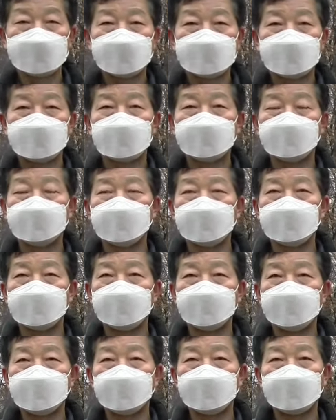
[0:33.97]

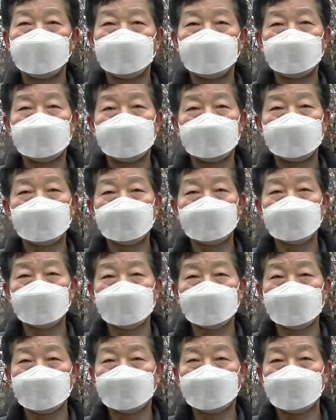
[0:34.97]
사무실로 어,
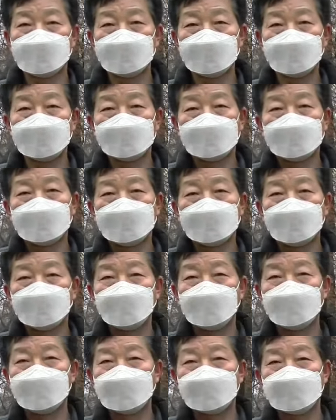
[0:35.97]
통째로
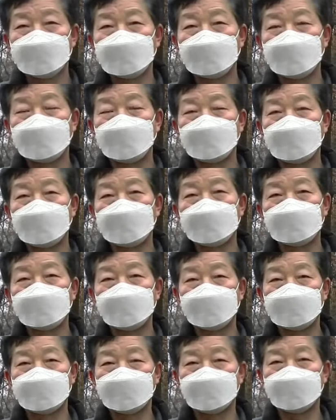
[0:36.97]
임대를 해서 사용을 하던
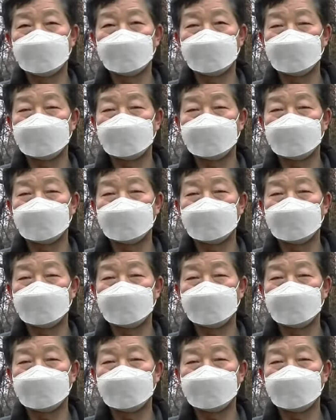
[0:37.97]
곳입니다.